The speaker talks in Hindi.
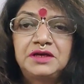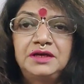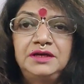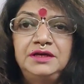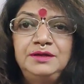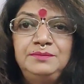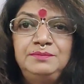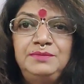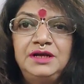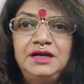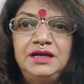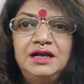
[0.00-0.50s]

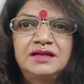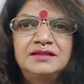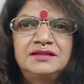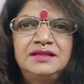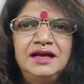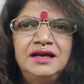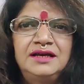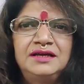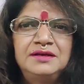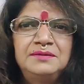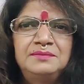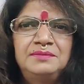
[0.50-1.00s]
कहीं पे
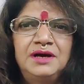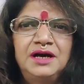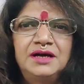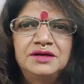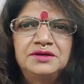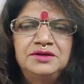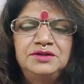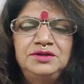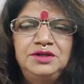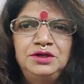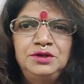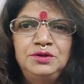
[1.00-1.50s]
लगता है कि
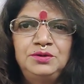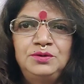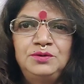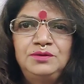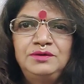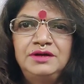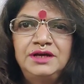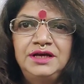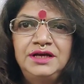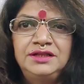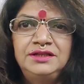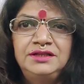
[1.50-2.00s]
भाग्योदय
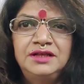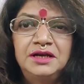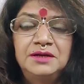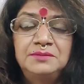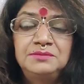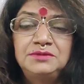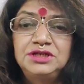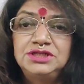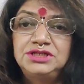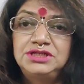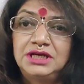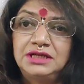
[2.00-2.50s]
खुल रहे
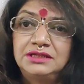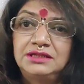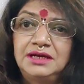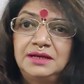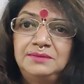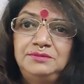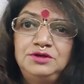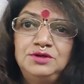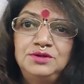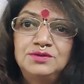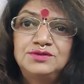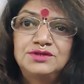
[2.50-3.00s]
धर्म की
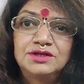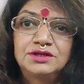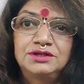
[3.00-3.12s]
यात्रा भी हो